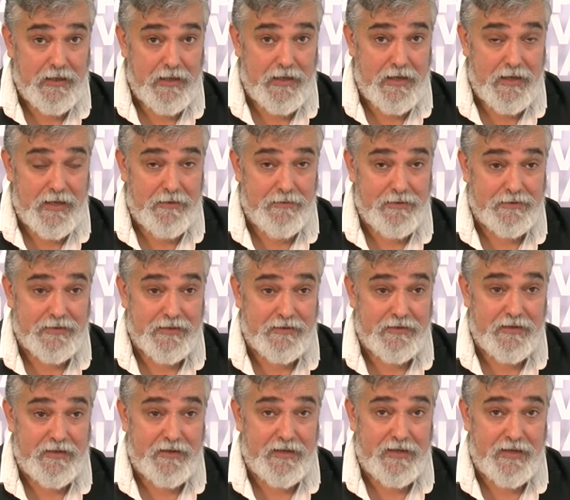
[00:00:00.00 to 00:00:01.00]
que es
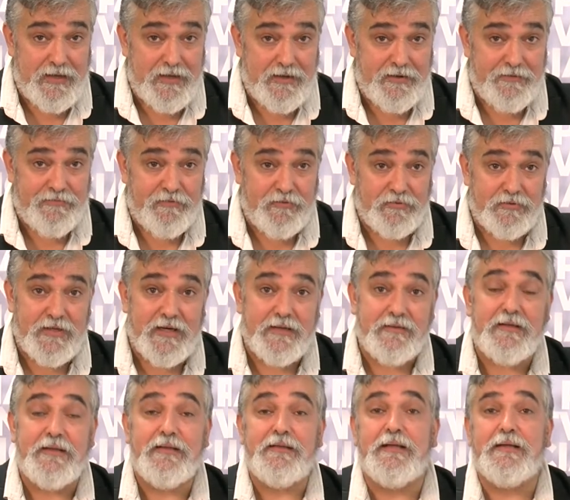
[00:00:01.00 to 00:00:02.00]
bastante
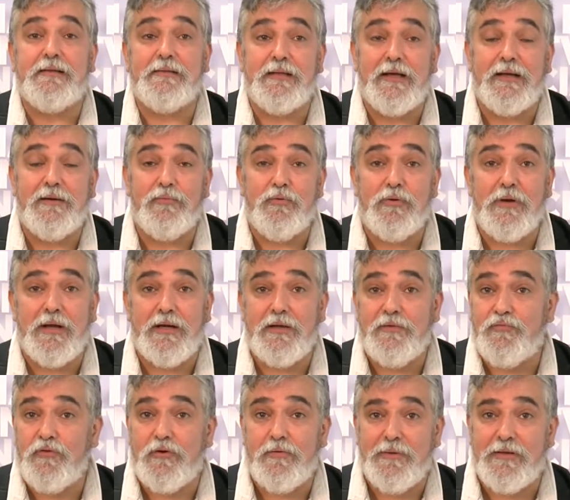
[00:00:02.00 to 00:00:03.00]
frustrante intentar buscar
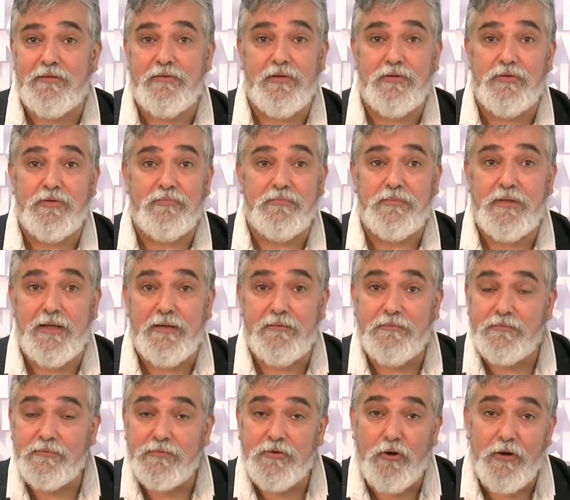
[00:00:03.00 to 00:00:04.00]
información de
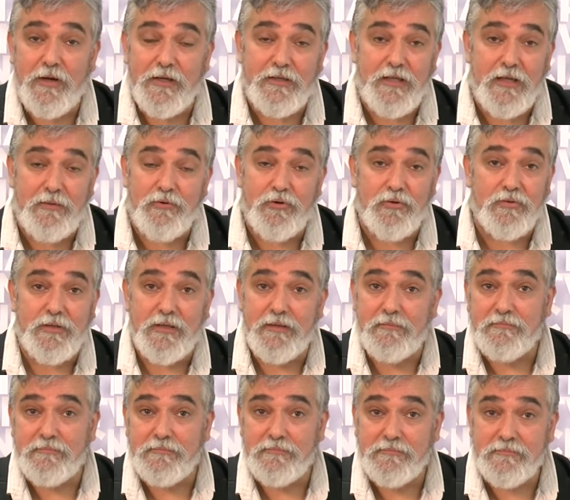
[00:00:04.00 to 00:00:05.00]
un colectivo, de
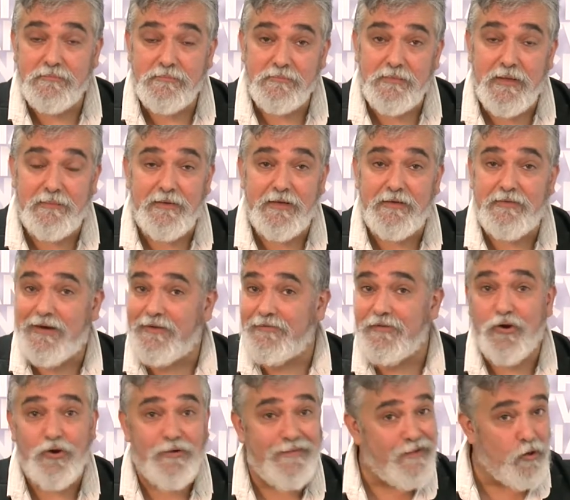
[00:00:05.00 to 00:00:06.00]
una
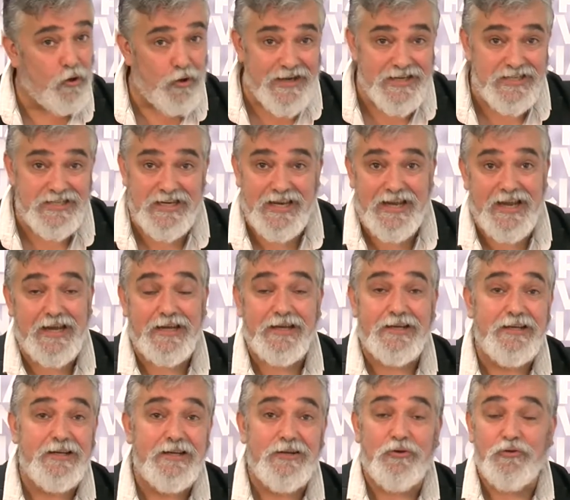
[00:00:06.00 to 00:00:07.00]
administración o de lo que sea,
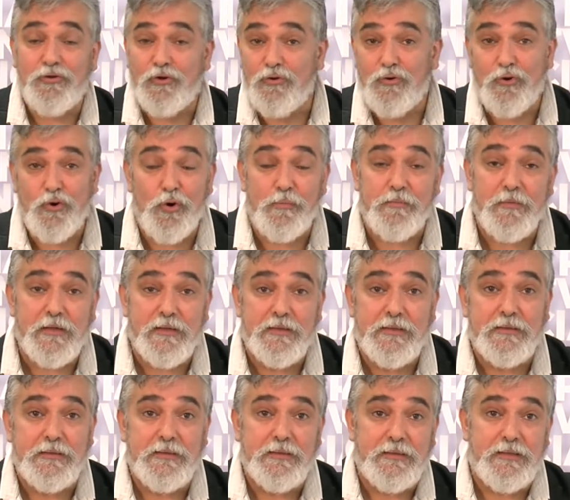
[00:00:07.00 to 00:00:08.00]
de un club,
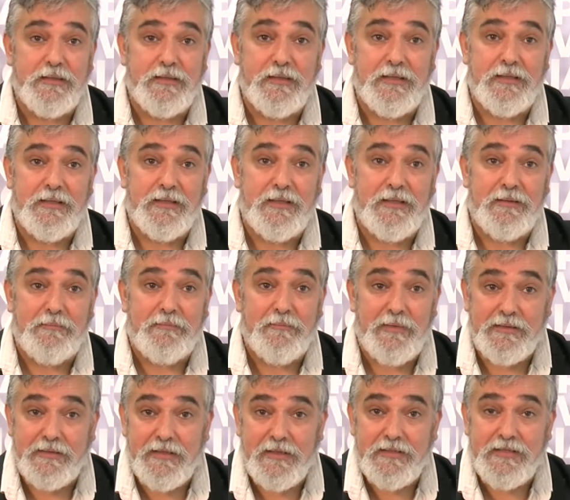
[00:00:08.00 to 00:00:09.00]
eh,
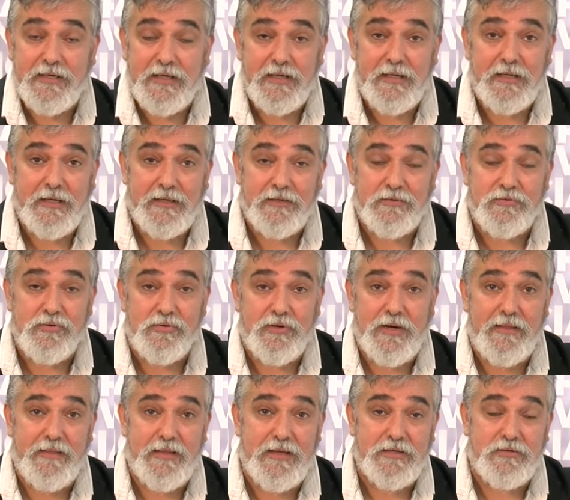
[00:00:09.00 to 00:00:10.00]
meterse en sus
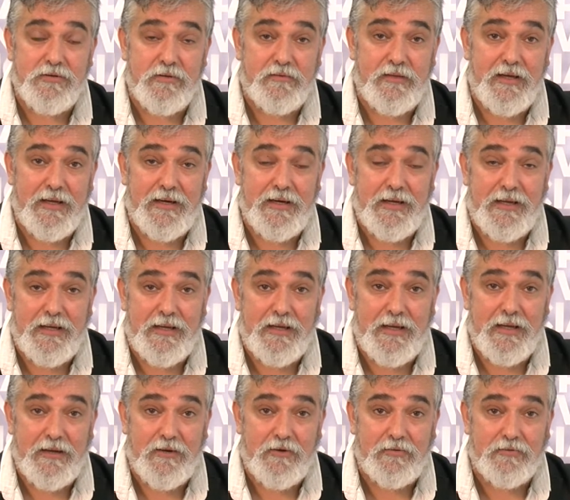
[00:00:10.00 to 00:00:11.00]
redes sociales y
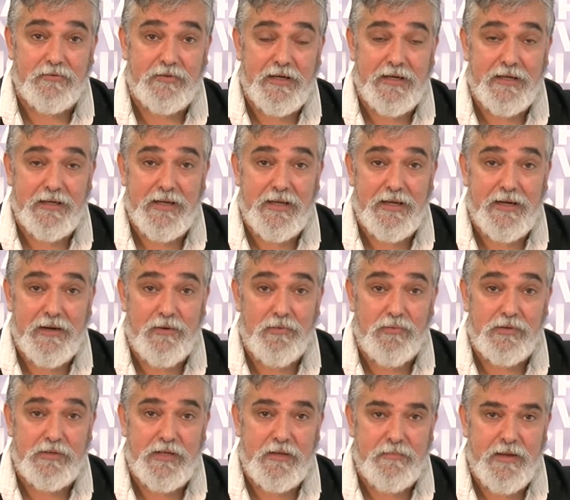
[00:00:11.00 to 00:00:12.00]
encontrar que la
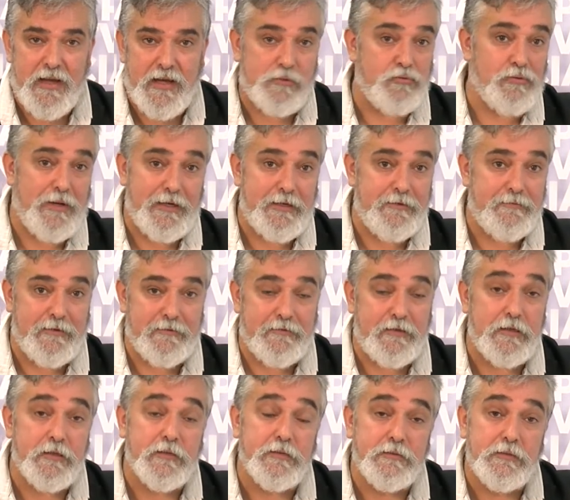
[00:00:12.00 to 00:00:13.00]
última
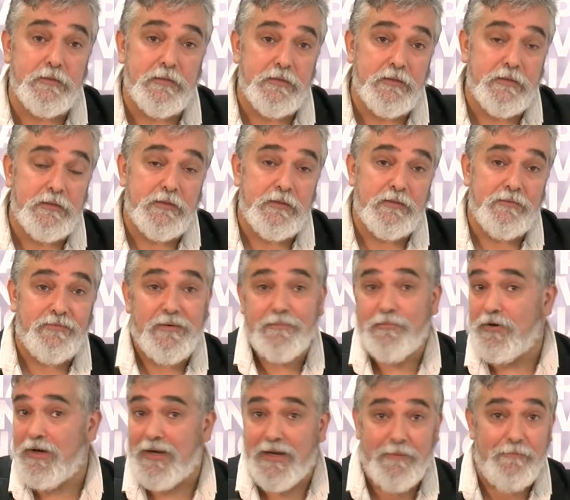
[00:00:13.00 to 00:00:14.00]
actualización fue,
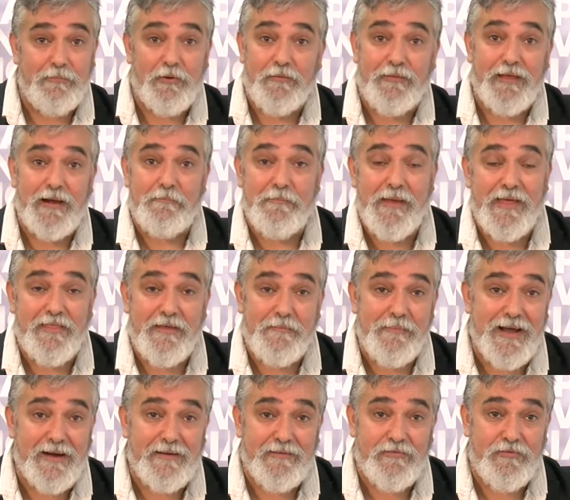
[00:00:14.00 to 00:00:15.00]
por ejemplo, del mes de
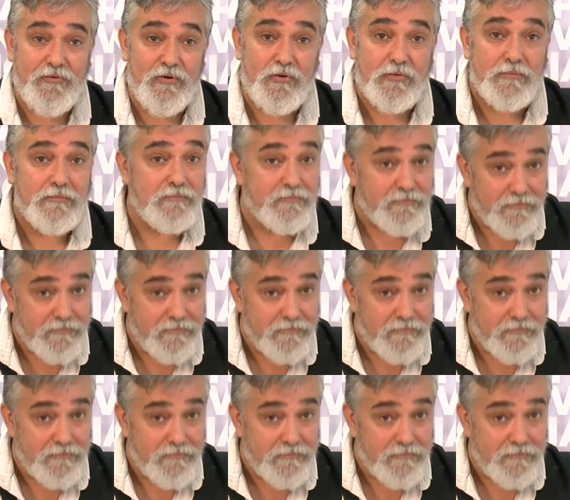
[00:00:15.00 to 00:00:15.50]
marzo.